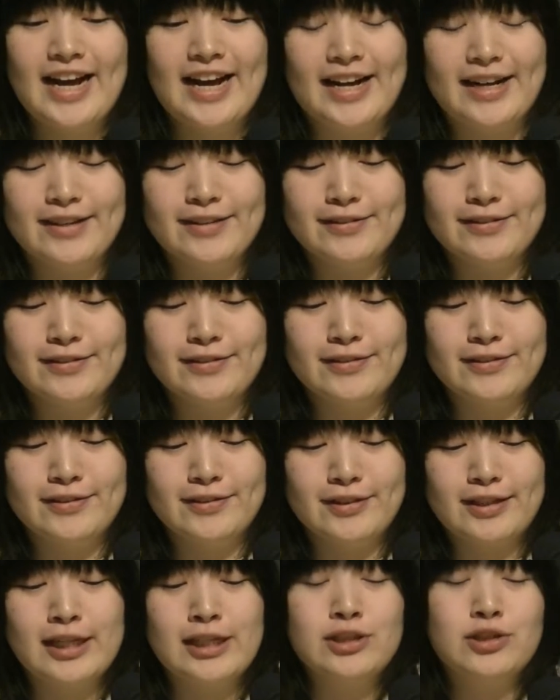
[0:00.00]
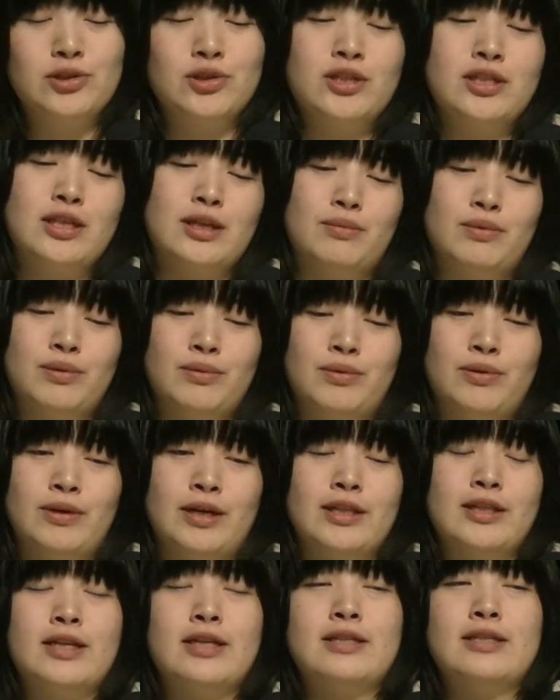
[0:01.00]
緊張してた部分
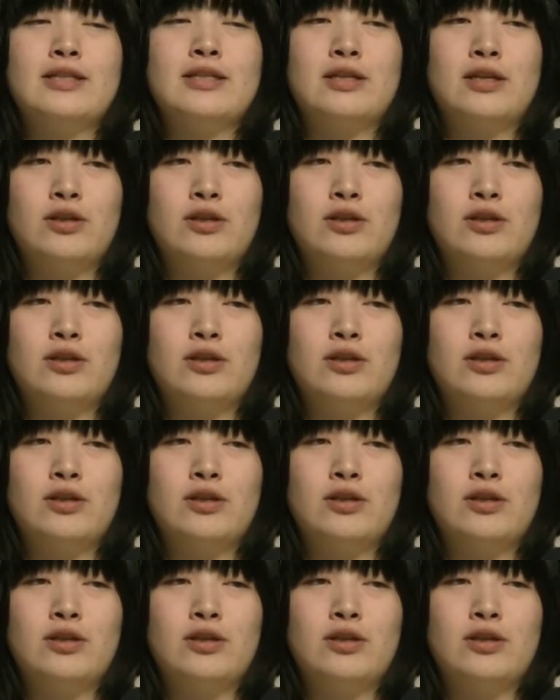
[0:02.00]
はあったんです